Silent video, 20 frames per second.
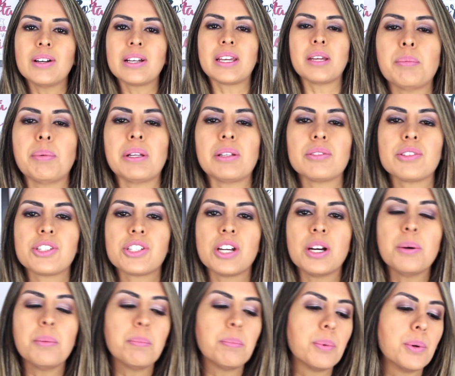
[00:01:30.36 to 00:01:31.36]
aqui pelo
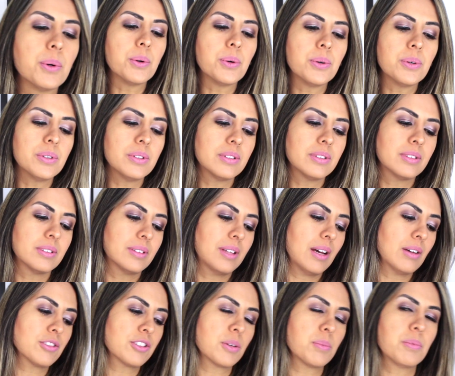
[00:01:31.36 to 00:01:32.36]
shampoo.
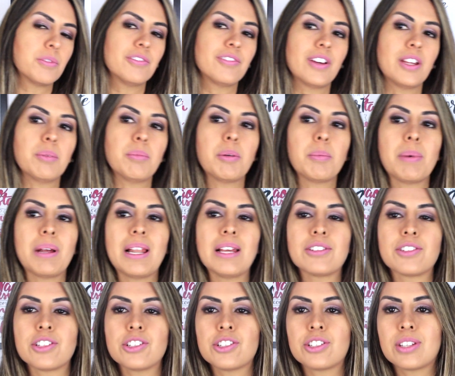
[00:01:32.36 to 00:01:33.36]
Tá, o shampoo vem numa
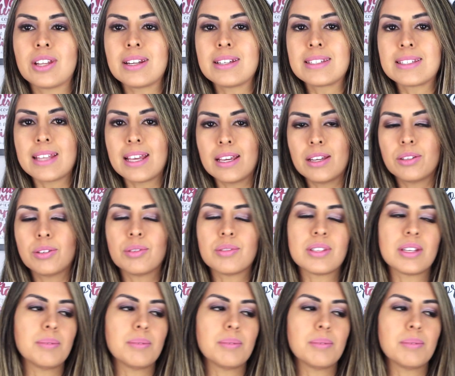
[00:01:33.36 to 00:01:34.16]
embalagem de 300